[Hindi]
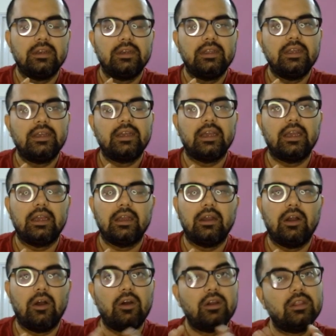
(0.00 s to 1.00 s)
ठीक है
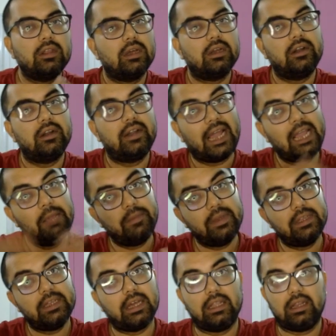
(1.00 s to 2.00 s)
और टाइम
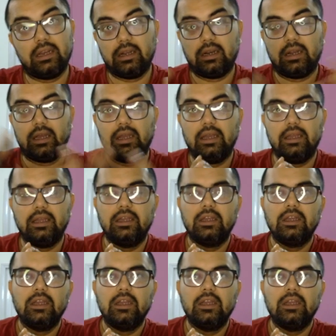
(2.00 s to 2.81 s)
भी ज़्यादा लग रहा है